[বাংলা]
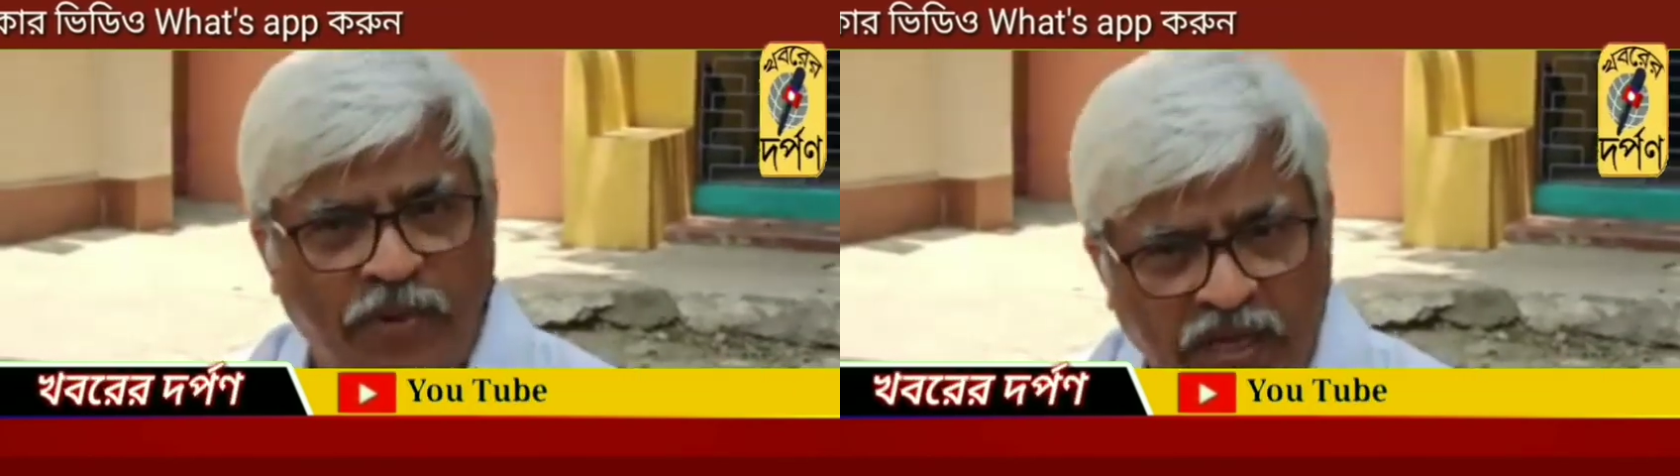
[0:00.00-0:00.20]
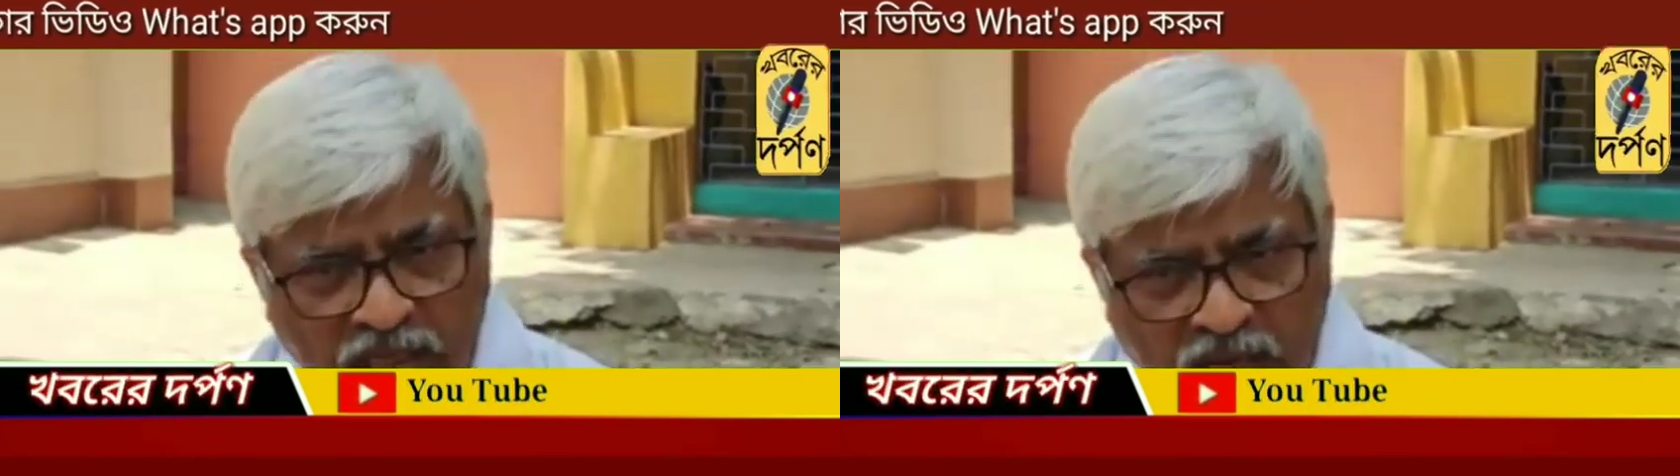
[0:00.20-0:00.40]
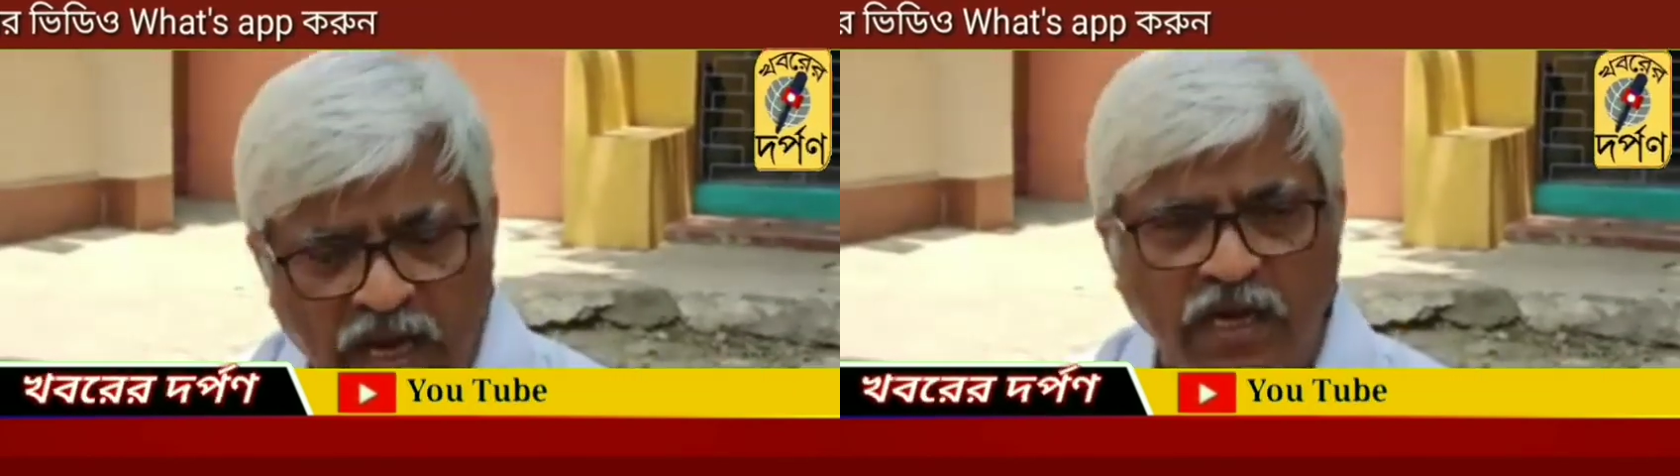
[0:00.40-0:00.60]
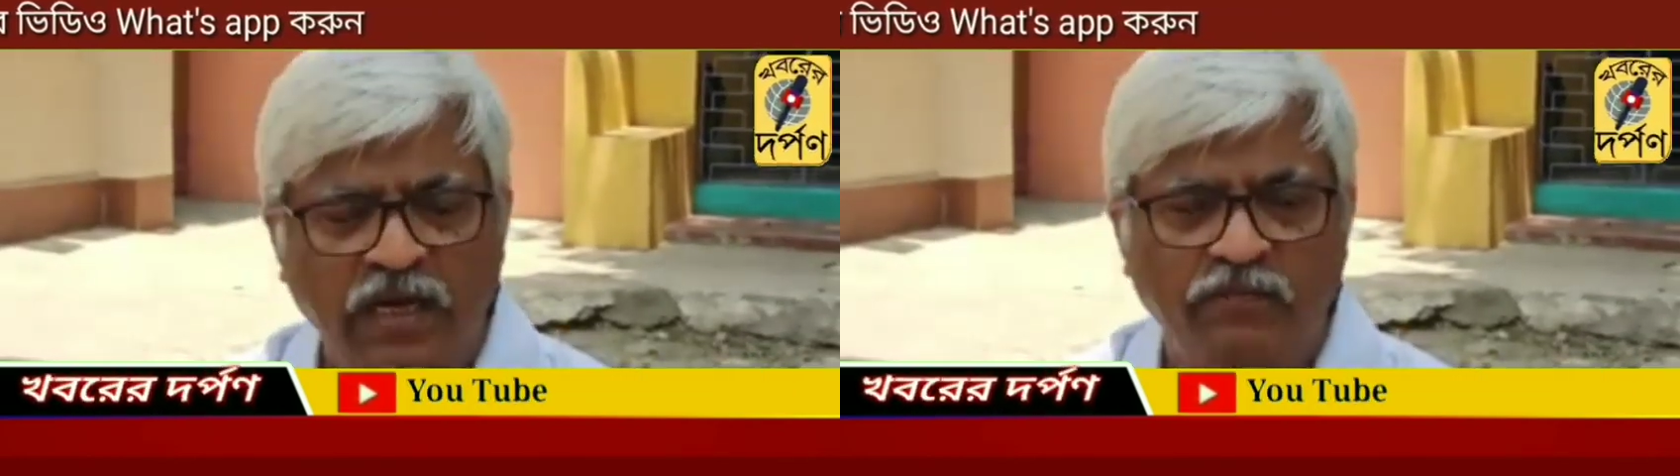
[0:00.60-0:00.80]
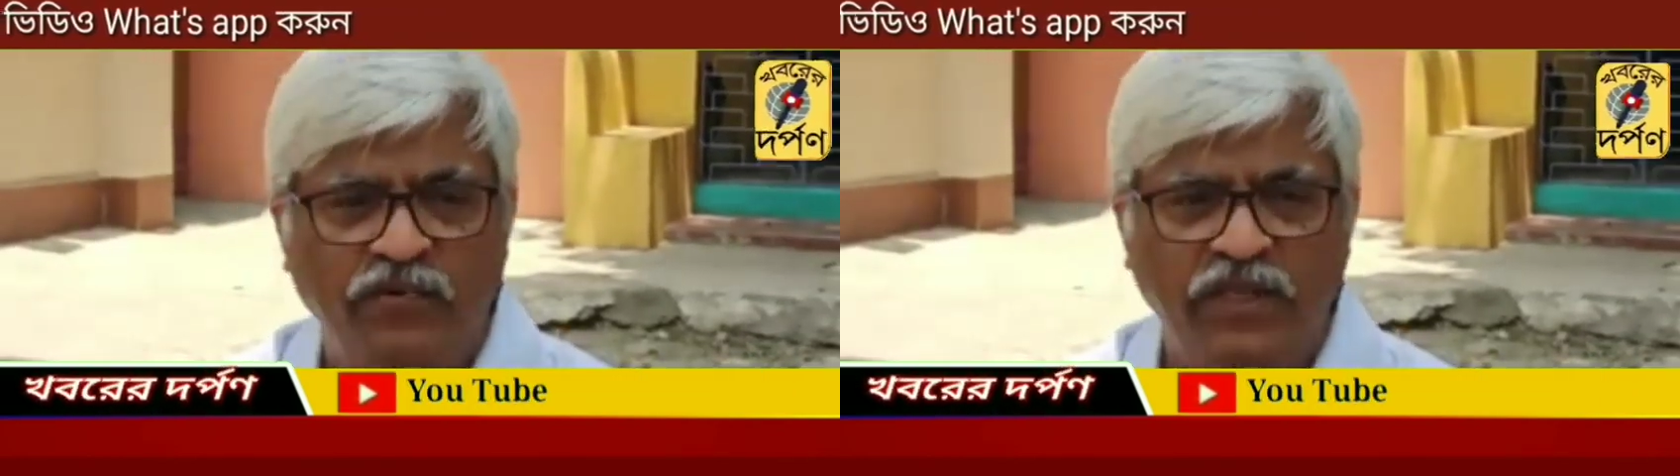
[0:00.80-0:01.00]
বিজ্ঞান
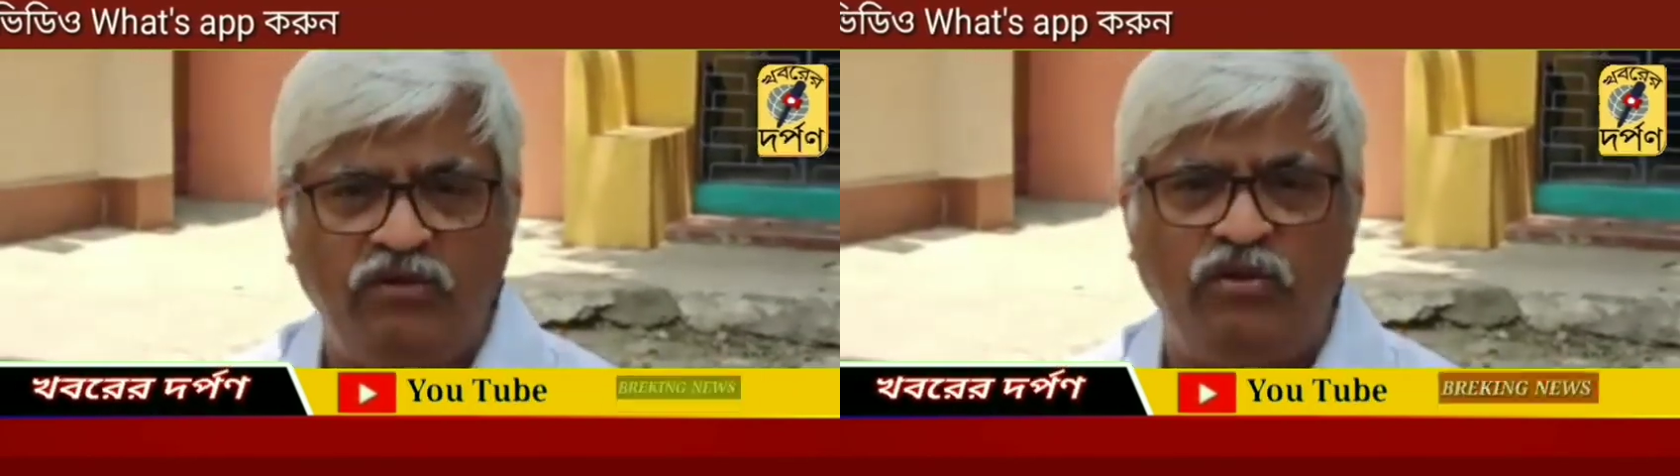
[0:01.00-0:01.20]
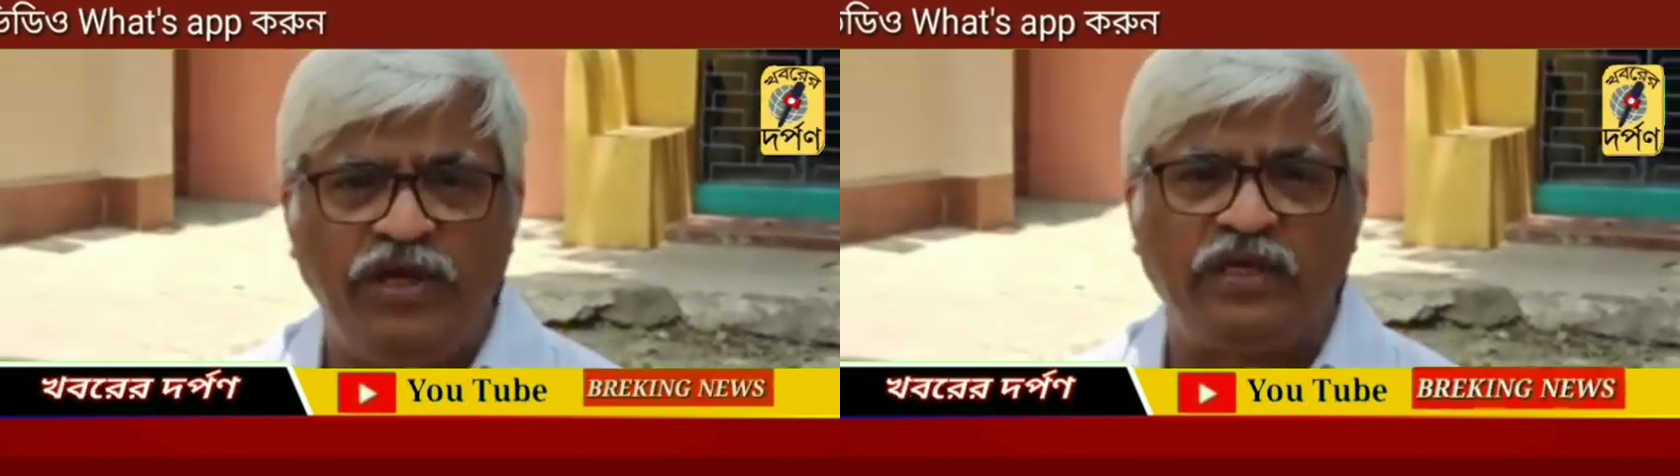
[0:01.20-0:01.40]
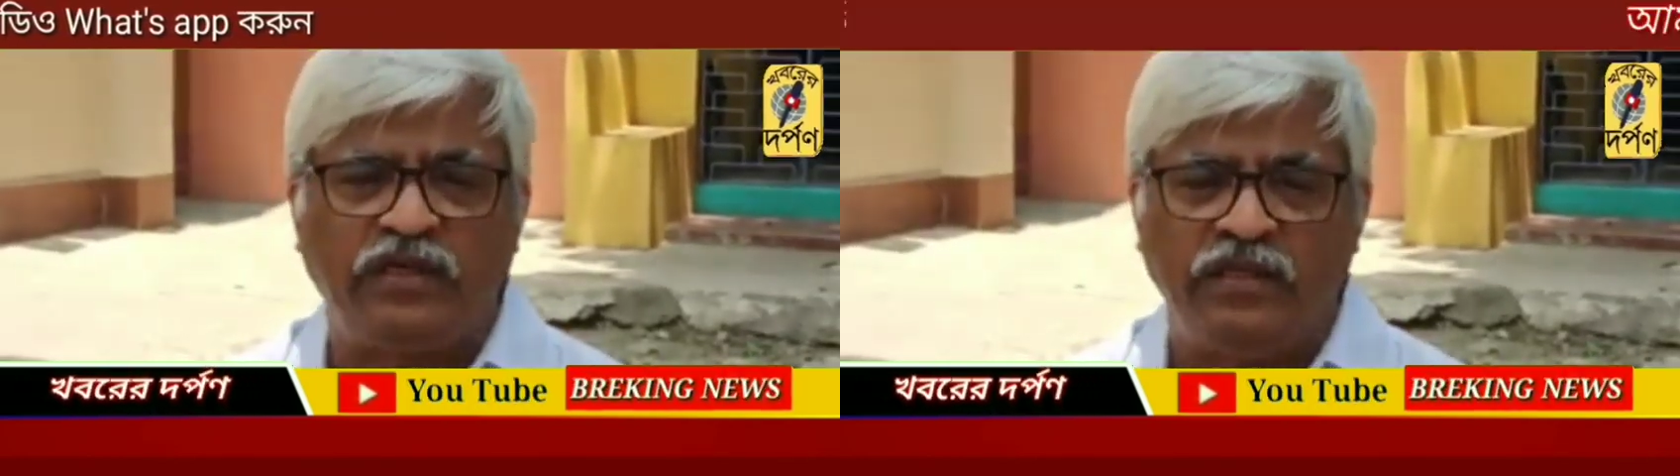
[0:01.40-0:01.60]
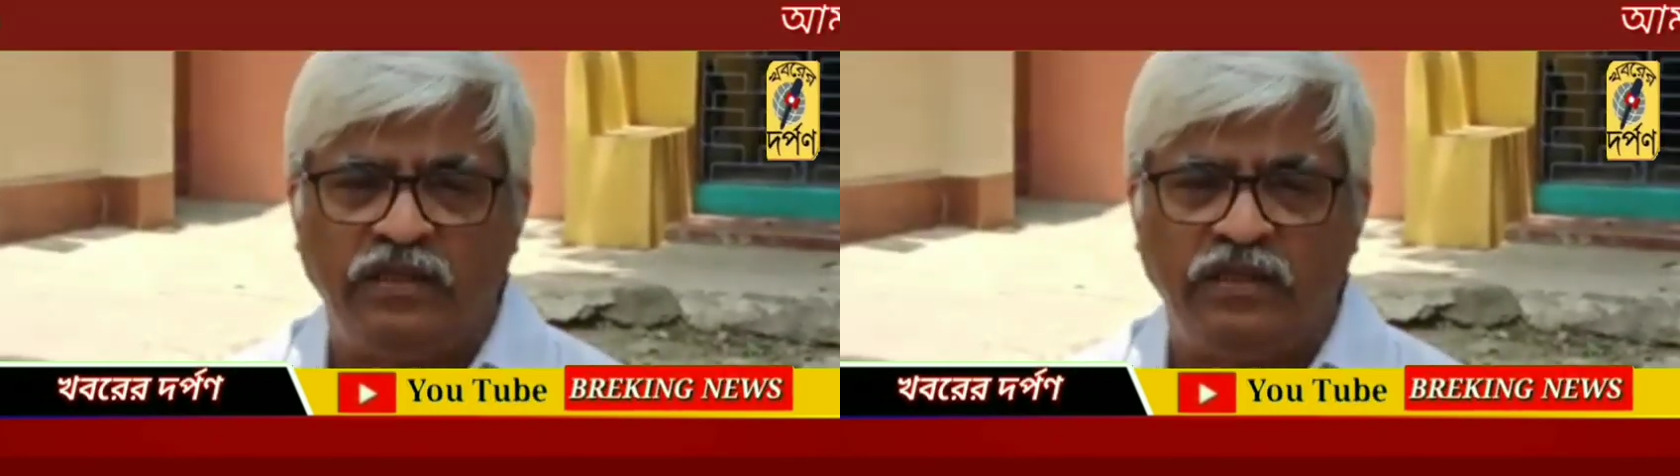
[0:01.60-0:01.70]
ভিত্তিক